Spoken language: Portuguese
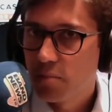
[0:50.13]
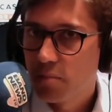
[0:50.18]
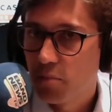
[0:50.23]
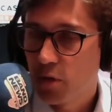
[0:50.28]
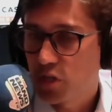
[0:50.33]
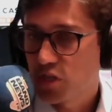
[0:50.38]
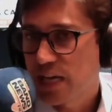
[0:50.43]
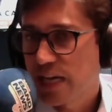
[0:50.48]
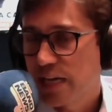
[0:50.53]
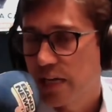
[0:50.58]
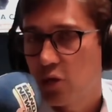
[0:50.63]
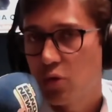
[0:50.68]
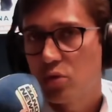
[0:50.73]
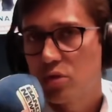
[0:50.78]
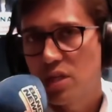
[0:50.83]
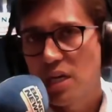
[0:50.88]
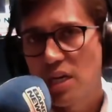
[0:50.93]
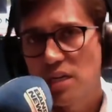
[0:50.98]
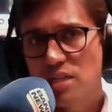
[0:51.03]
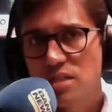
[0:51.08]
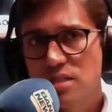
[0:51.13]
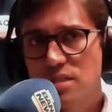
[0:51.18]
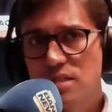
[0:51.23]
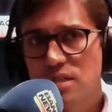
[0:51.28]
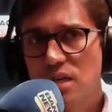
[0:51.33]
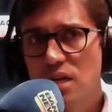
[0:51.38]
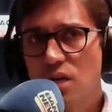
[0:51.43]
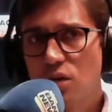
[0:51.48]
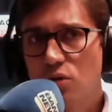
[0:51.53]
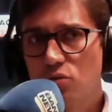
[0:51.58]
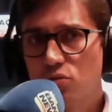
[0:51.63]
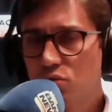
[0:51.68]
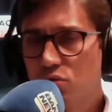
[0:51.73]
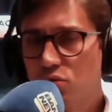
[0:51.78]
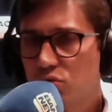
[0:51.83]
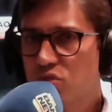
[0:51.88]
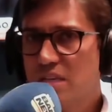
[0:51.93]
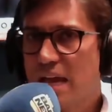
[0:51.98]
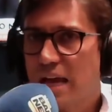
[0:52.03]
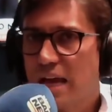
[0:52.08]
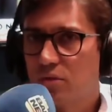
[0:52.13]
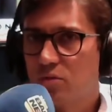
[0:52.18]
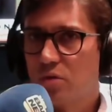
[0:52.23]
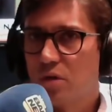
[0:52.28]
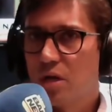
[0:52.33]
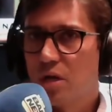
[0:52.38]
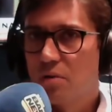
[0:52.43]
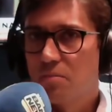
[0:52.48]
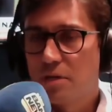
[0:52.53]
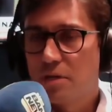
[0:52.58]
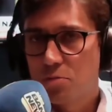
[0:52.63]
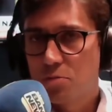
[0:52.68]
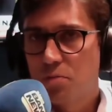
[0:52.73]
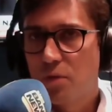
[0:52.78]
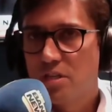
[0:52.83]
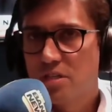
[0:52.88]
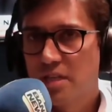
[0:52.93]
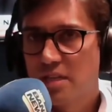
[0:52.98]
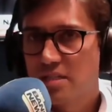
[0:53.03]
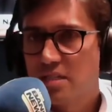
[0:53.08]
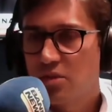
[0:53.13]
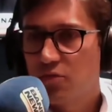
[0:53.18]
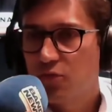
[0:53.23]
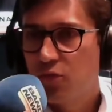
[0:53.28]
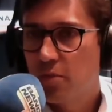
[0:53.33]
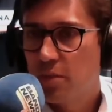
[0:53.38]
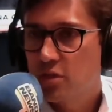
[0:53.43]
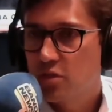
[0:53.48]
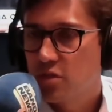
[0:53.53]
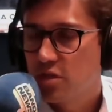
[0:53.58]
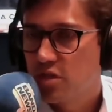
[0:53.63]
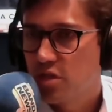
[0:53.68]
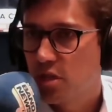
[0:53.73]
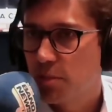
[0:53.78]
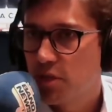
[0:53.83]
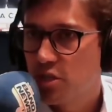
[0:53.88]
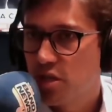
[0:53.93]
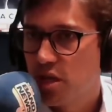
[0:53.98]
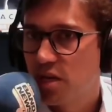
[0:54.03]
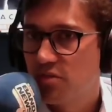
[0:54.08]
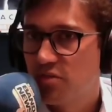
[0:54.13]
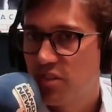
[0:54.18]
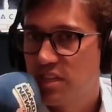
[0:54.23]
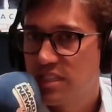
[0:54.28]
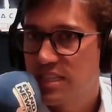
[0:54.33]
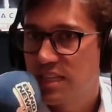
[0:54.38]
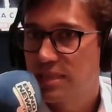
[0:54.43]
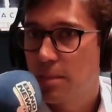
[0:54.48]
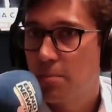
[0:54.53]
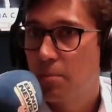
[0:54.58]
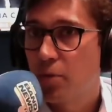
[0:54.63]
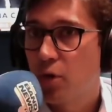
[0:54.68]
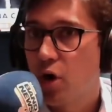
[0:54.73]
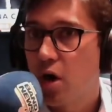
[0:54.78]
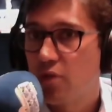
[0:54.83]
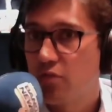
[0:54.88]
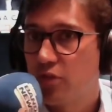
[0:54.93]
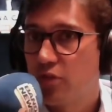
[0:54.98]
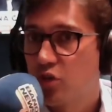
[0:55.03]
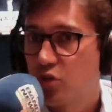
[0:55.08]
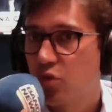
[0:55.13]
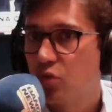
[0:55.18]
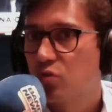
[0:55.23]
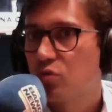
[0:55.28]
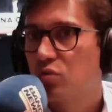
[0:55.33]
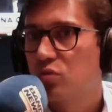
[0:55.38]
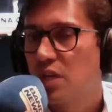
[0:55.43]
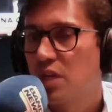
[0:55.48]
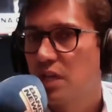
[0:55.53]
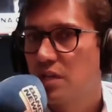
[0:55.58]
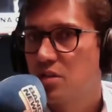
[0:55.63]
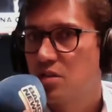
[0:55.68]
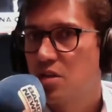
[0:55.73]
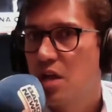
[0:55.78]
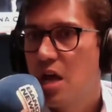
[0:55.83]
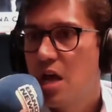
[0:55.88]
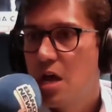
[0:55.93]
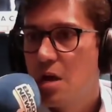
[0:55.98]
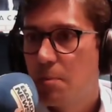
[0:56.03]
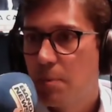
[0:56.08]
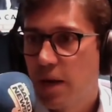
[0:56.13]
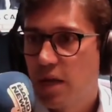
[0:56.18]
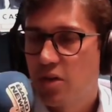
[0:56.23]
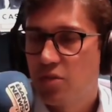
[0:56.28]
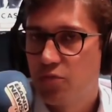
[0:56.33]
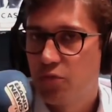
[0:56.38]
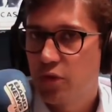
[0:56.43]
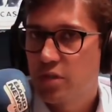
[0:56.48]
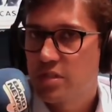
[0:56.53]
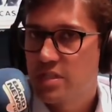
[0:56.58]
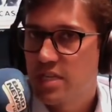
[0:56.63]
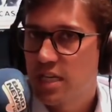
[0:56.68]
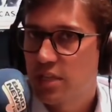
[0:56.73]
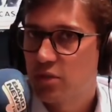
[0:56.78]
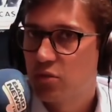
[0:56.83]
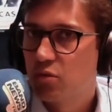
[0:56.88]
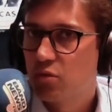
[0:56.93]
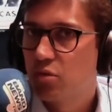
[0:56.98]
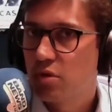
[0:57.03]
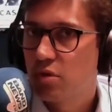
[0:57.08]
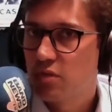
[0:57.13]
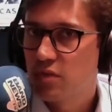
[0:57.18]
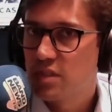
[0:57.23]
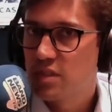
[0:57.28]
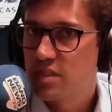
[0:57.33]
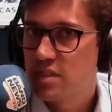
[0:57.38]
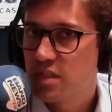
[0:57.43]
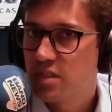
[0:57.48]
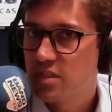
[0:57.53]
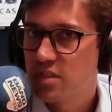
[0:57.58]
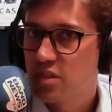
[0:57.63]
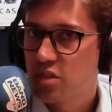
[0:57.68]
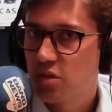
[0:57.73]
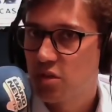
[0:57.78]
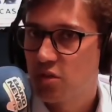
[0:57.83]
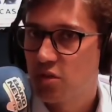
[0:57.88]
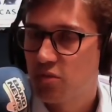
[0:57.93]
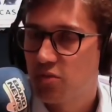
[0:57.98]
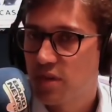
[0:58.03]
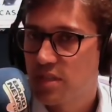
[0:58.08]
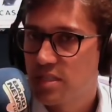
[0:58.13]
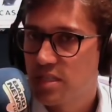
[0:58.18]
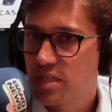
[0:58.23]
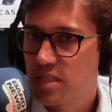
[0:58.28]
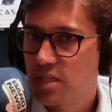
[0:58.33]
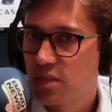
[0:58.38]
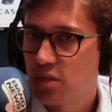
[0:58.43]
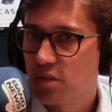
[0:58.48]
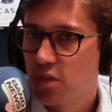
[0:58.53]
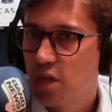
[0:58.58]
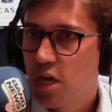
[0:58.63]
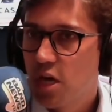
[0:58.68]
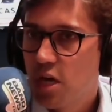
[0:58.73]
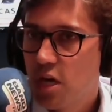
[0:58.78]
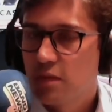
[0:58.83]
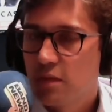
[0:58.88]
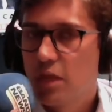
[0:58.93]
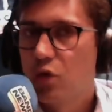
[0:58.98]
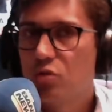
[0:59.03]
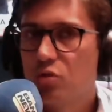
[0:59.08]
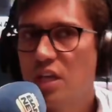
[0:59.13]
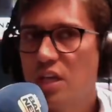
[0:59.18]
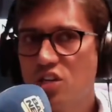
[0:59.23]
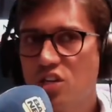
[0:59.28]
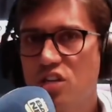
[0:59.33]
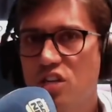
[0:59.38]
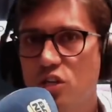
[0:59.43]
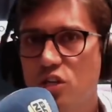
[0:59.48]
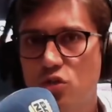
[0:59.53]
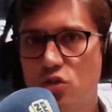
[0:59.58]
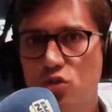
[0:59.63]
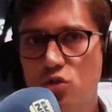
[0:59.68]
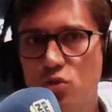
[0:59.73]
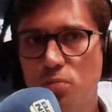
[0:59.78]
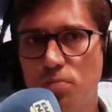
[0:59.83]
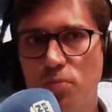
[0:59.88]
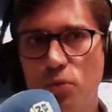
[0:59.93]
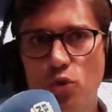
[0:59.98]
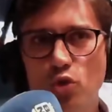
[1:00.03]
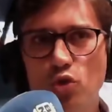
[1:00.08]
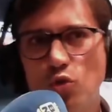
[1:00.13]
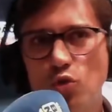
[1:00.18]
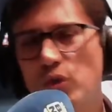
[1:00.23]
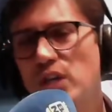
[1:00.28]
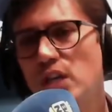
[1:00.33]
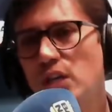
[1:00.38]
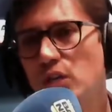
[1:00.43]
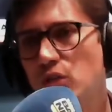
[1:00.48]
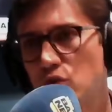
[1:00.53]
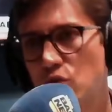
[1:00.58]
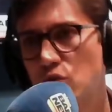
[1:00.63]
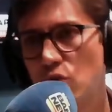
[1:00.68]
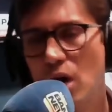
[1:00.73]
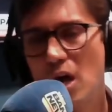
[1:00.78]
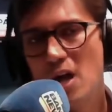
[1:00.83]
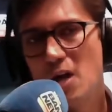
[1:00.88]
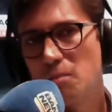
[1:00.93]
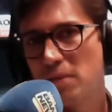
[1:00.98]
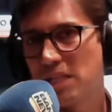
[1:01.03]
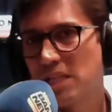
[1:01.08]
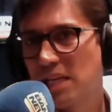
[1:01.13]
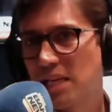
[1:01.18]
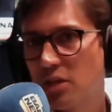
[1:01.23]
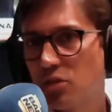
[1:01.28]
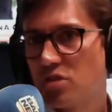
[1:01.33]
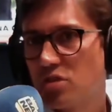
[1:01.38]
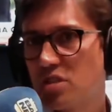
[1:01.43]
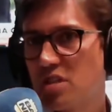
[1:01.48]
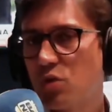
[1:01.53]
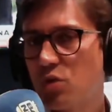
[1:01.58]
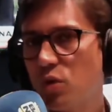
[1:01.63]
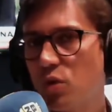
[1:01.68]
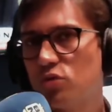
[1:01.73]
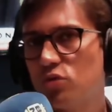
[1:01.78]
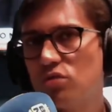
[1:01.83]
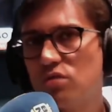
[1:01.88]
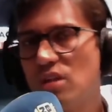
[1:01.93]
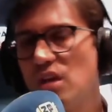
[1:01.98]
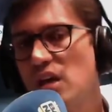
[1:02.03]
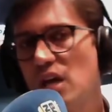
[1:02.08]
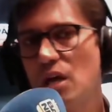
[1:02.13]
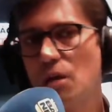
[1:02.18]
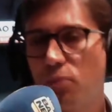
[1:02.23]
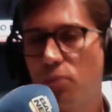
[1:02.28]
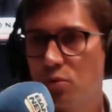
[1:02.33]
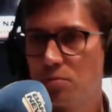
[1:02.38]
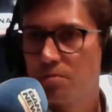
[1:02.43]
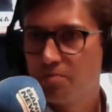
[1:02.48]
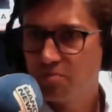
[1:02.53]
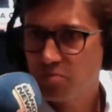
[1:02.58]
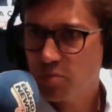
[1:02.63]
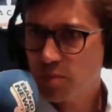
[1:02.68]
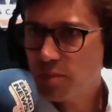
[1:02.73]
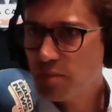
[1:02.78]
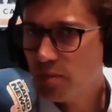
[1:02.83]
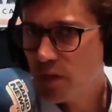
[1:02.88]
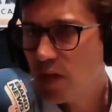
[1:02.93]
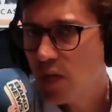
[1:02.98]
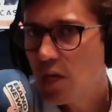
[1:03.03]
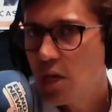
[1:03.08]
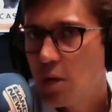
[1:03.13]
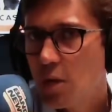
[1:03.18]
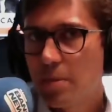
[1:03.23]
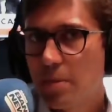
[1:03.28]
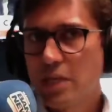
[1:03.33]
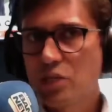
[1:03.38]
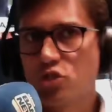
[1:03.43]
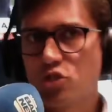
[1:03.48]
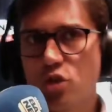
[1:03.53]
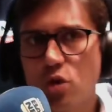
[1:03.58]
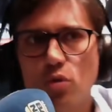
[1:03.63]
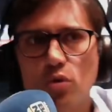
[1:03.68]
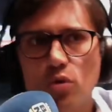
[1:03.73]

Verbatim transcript: pode cair em contradição, tudo certo, mas pode trazer informações extremamente relevantes, até provas contundentes para reforçar tudo que vocês estão fazendo. Não deixe isso para o juízo, para daqui a não sei quanto tempo para só quando for,